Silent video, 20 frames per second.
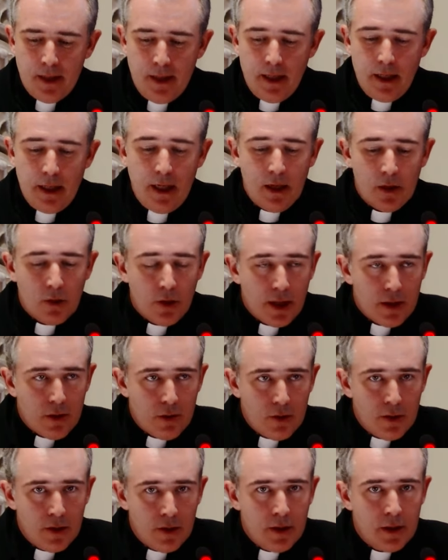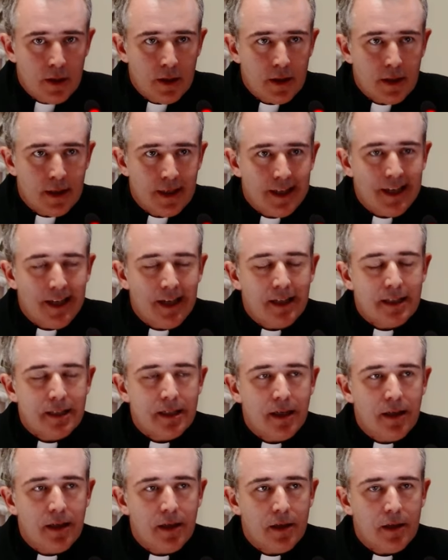Y el corazón
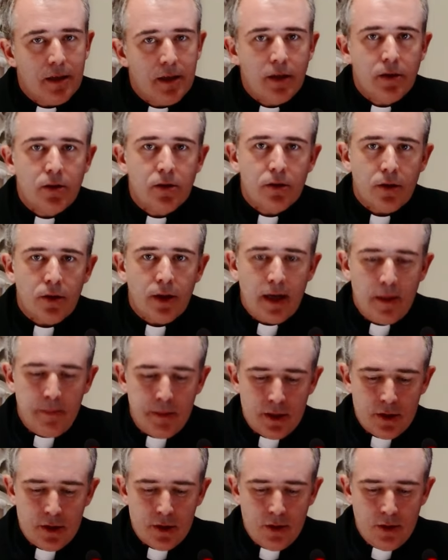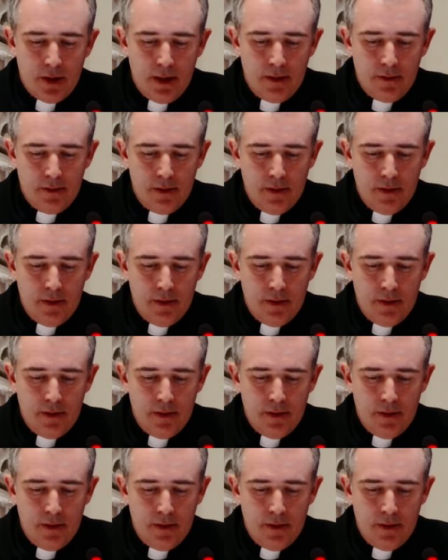es el centro de la persona,